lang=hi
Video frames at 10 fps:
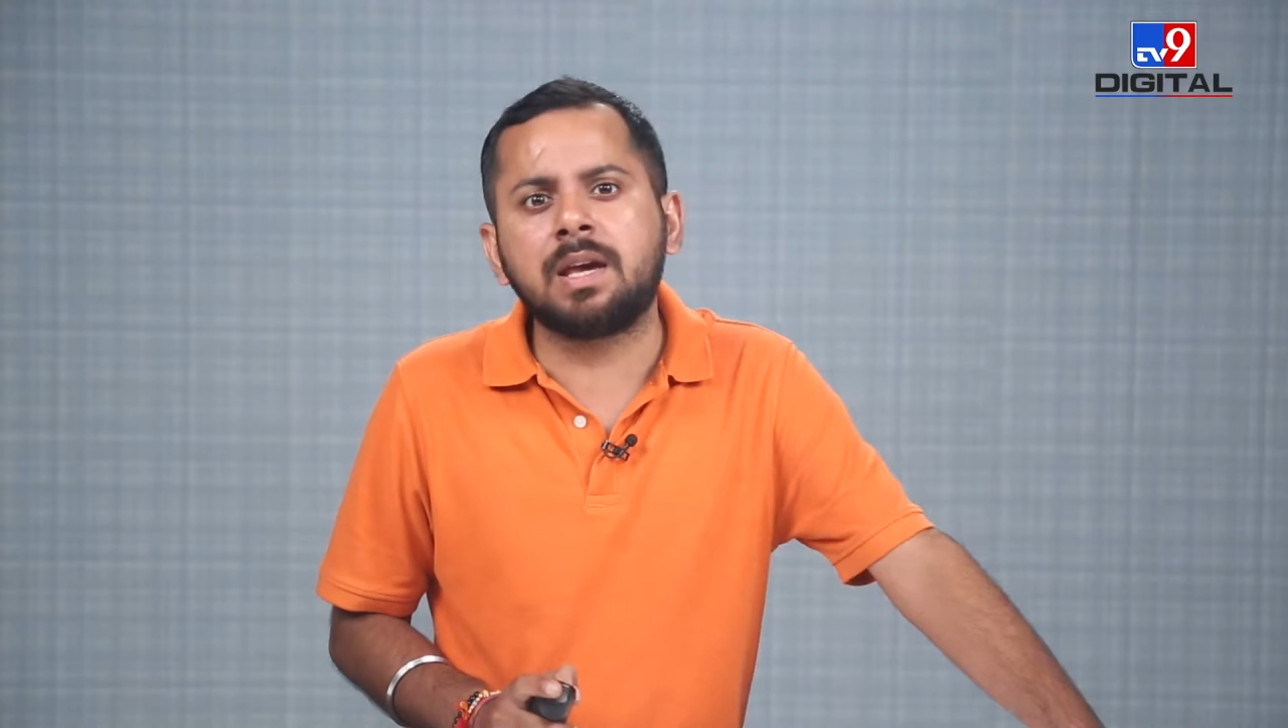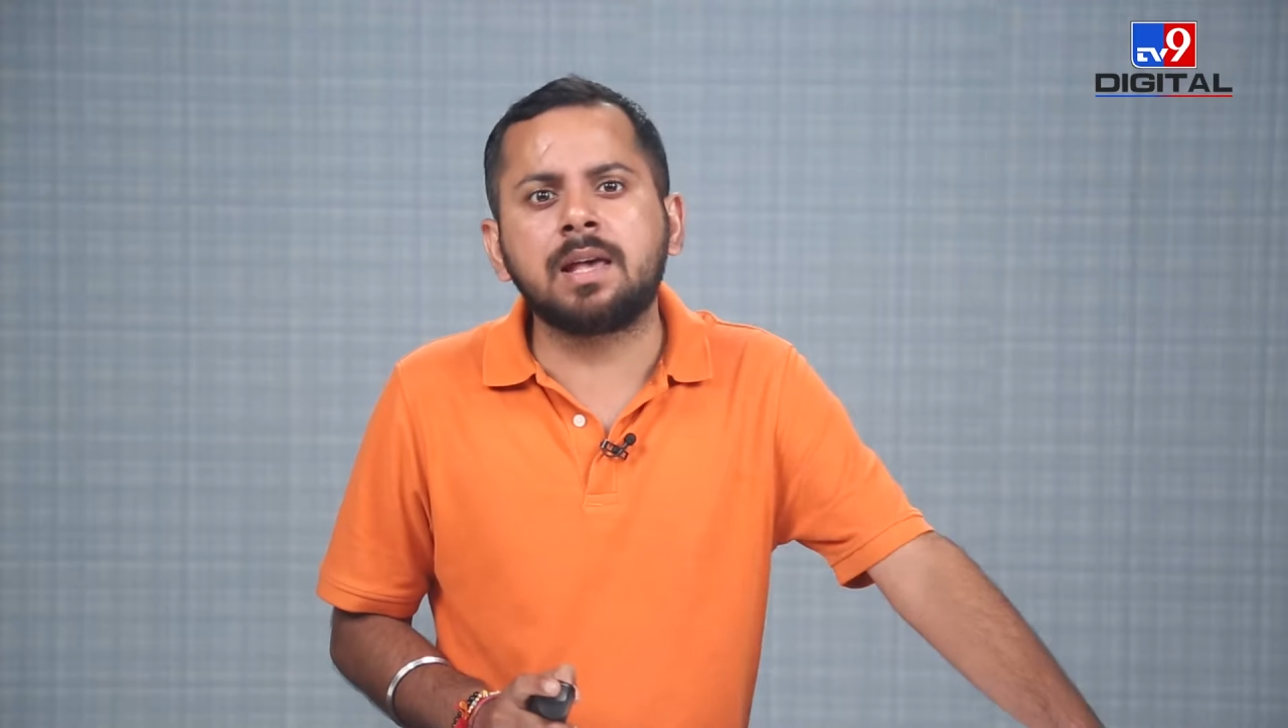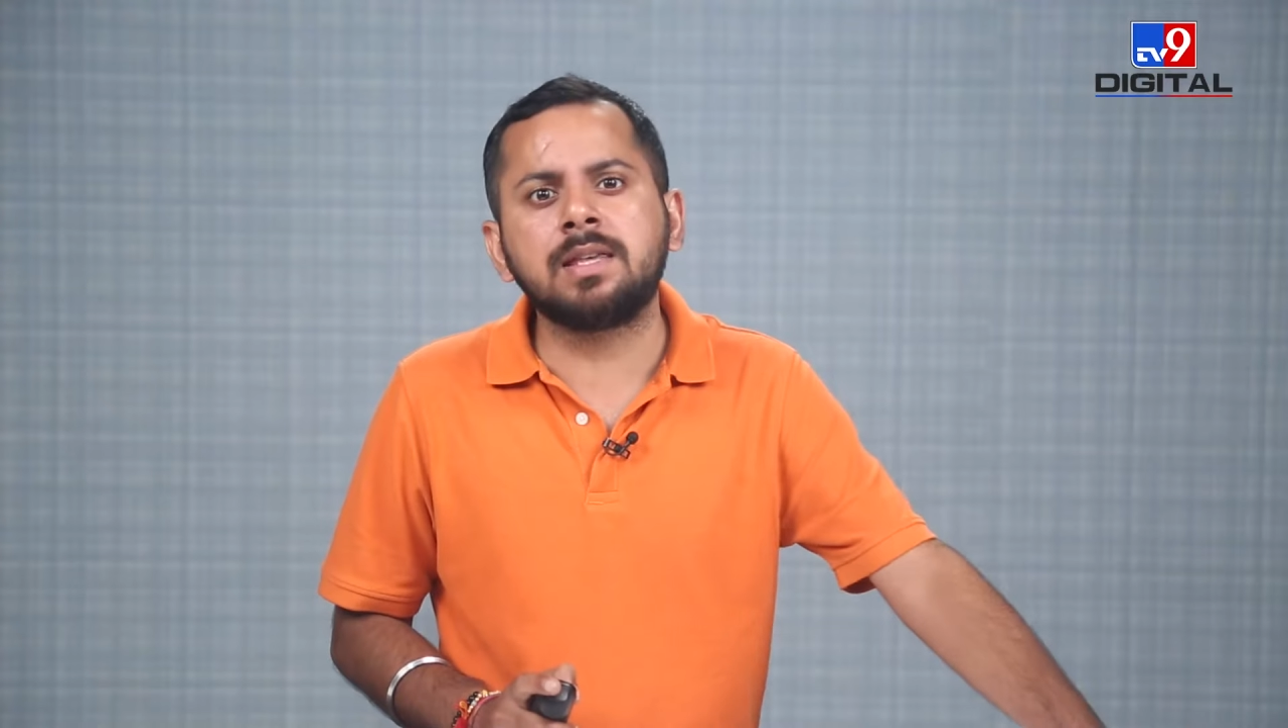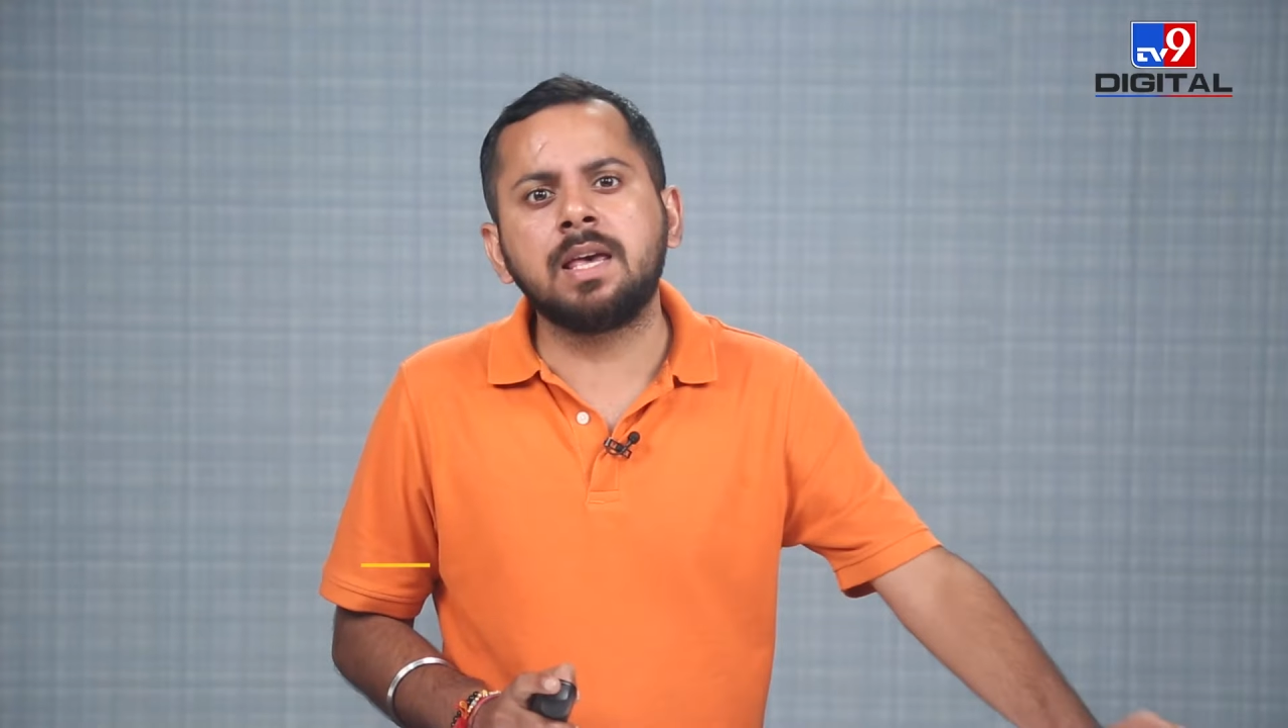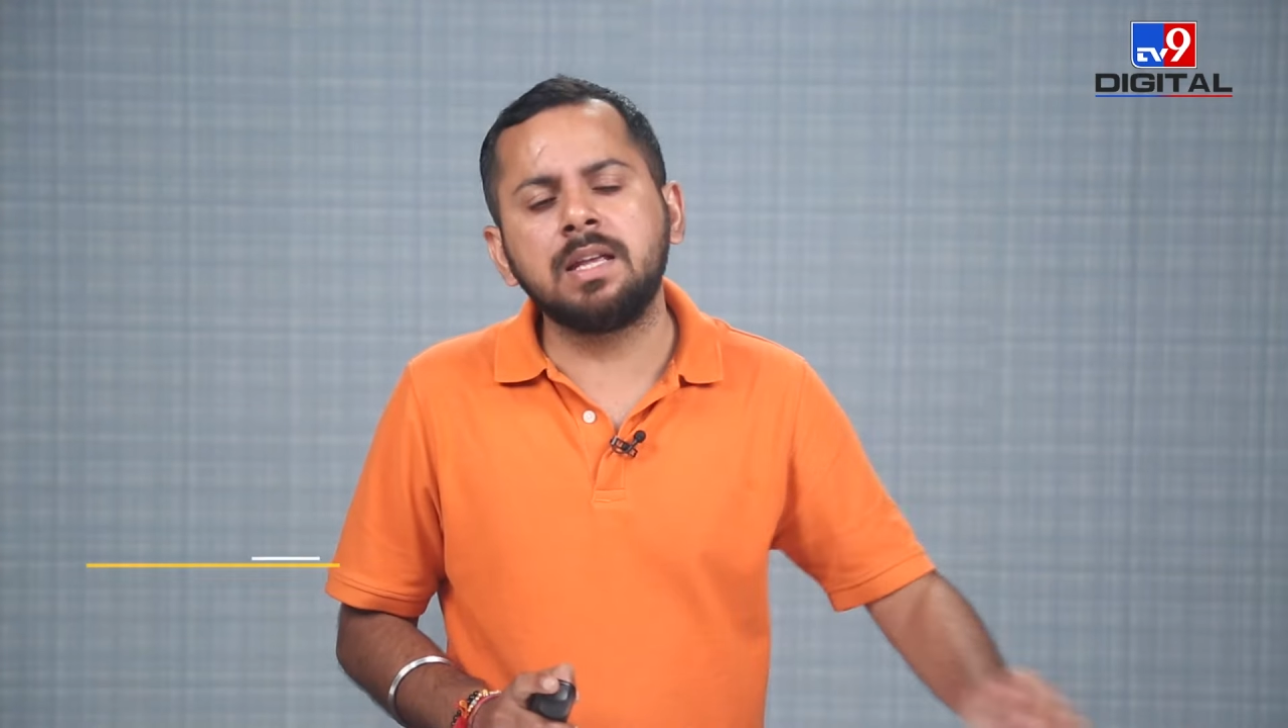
में कहते हैं